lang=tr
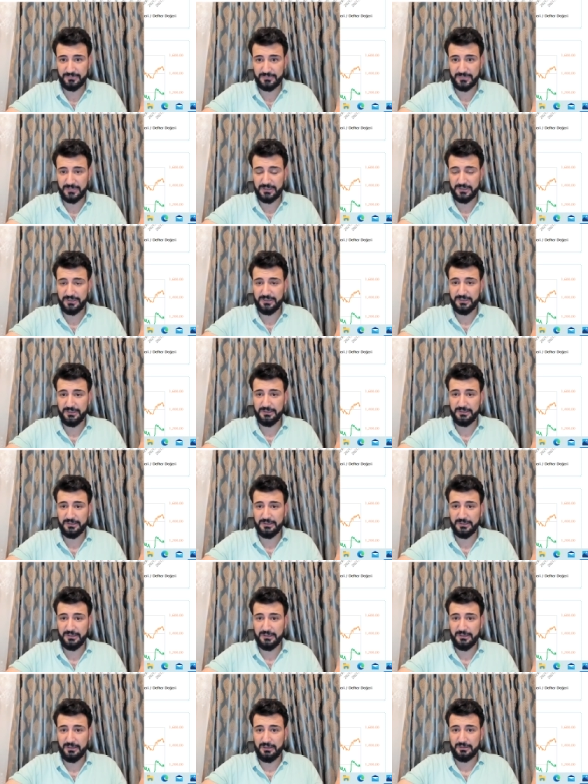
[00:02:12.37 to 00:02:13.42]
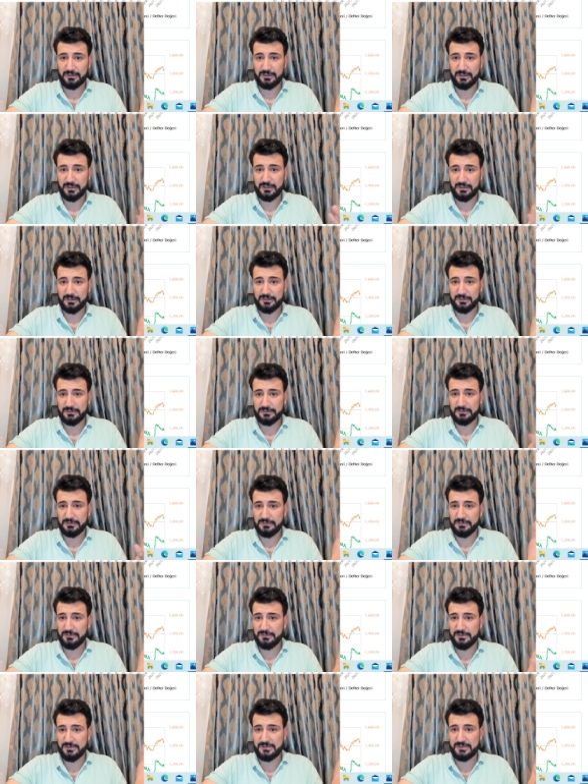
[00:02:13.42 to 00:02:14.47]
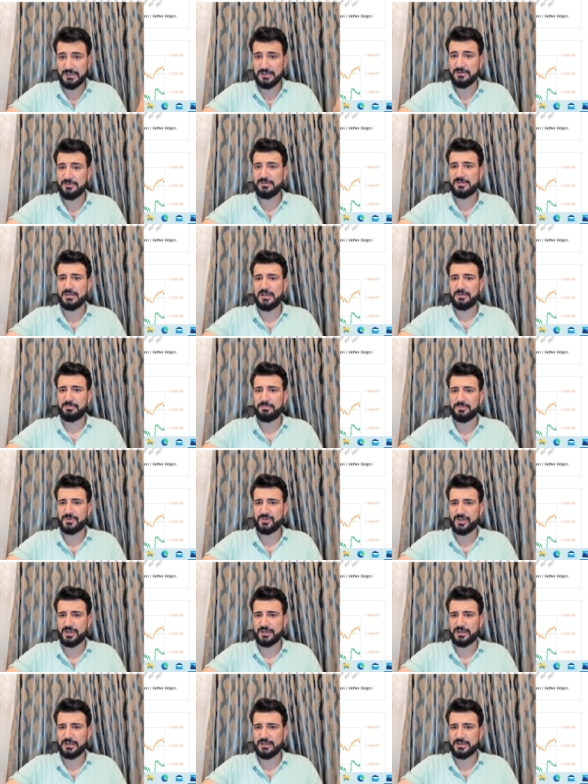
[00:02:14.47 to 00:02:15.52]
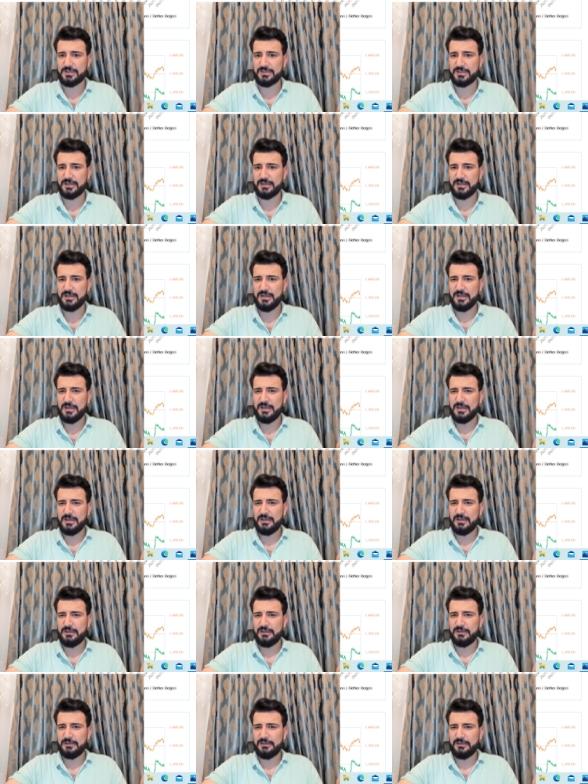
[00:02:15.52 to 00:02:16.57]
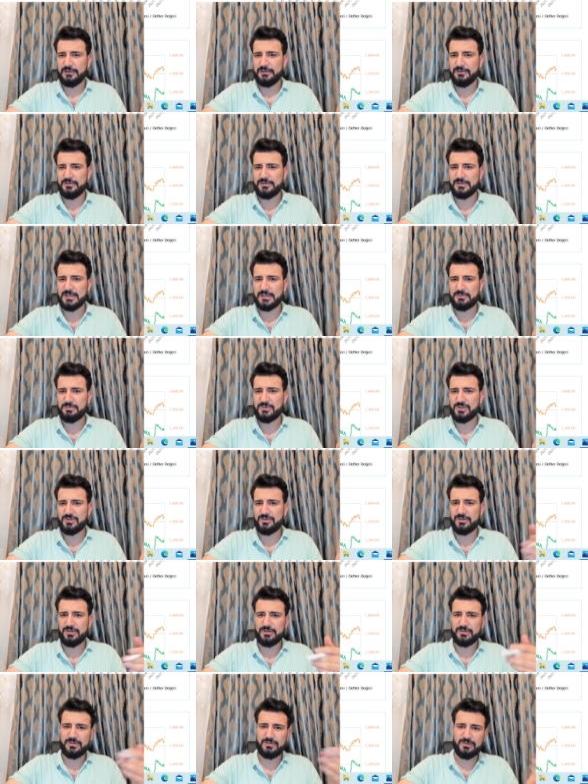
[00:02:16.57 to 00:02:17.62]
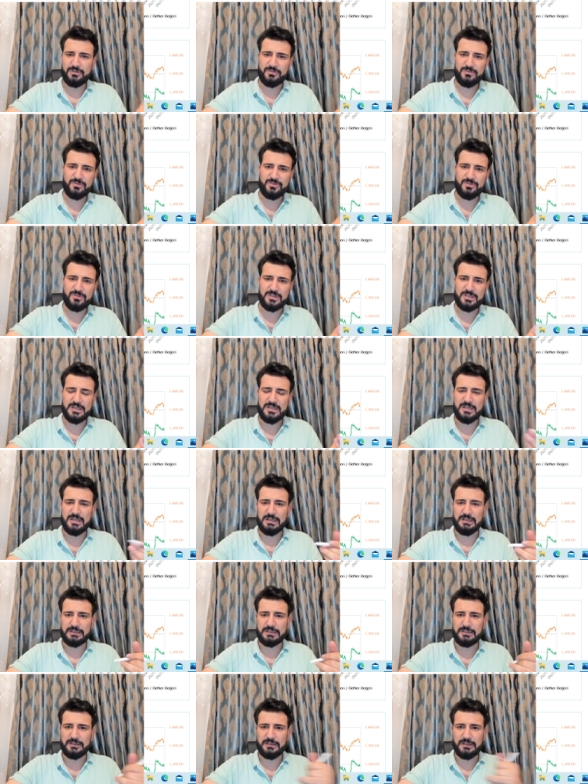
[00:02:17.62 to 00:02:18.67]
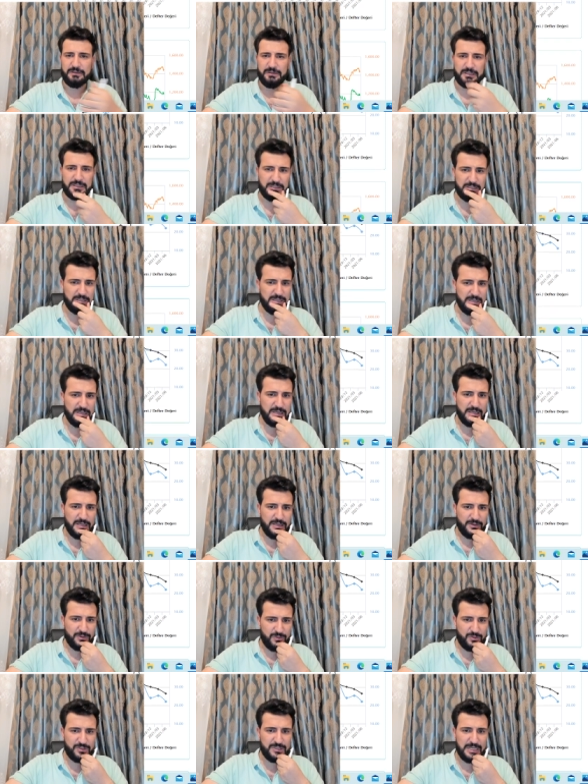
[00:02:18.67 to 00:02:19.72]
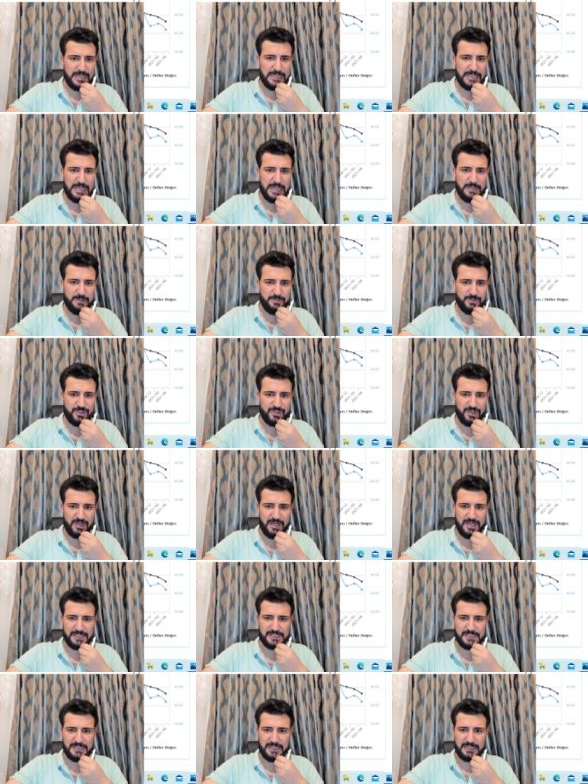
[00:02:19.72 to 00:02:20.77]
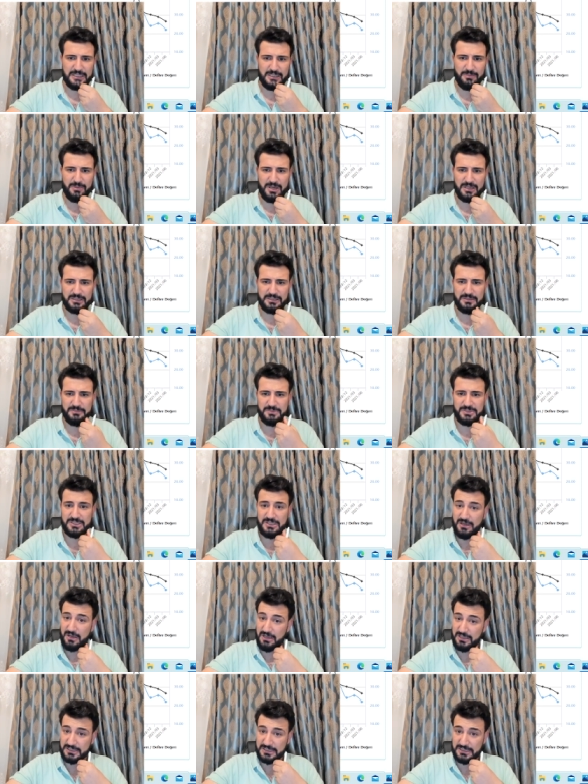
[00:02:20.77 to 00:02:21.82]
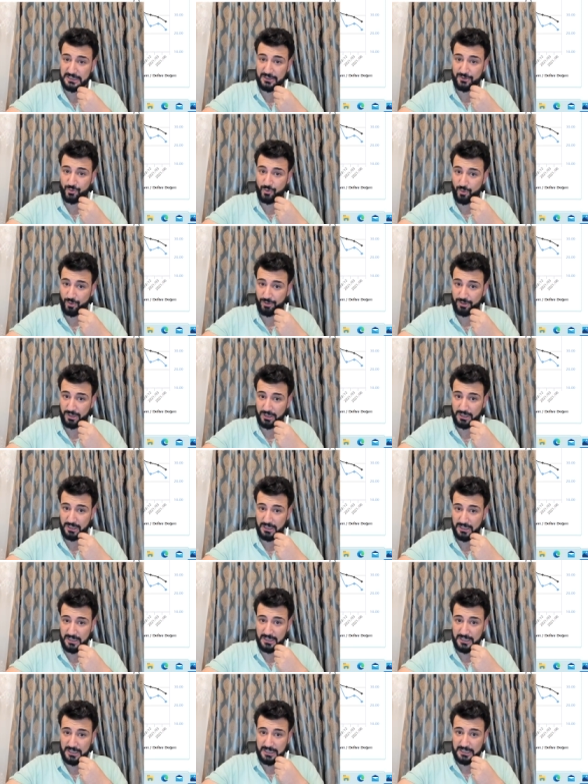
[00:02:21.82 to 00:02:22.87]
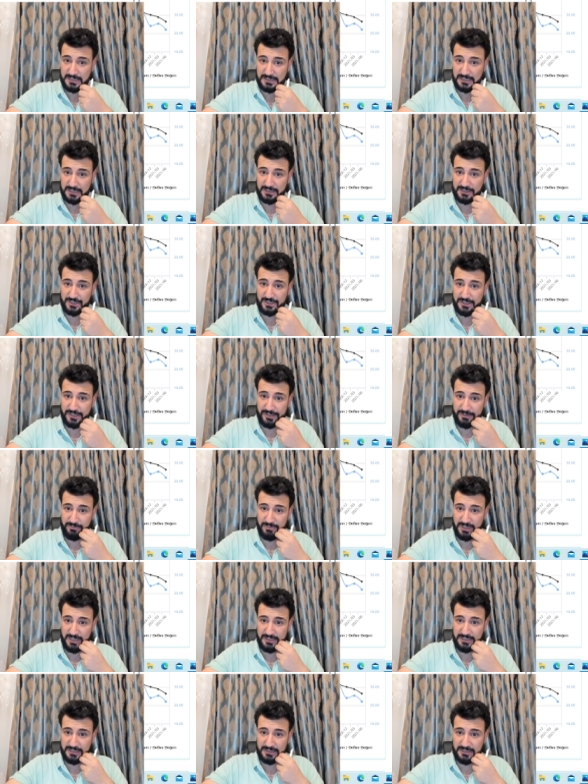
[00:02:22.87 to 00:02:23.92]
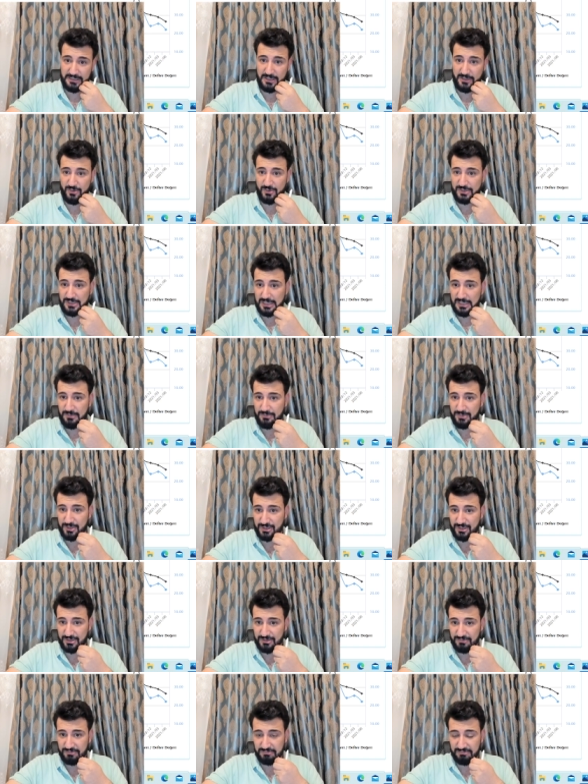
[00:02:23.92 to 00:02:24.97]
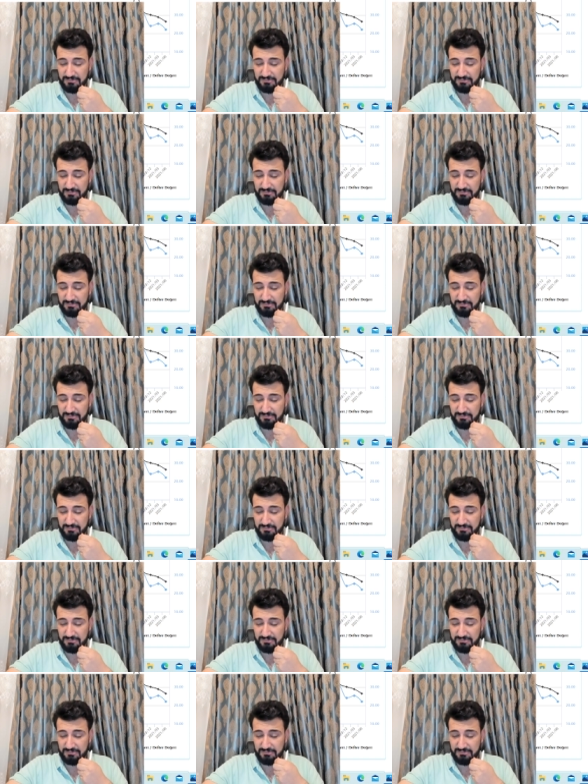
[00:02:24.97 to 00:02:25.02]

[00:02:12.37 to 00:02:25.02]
Yani hatta %100 yapmış arkadaşlar. E, 174, 356 evet. Güzel gelmiş. Hasılata baktığımızda hasıla çok iyi. Satışların maliyeti de yükselmiş.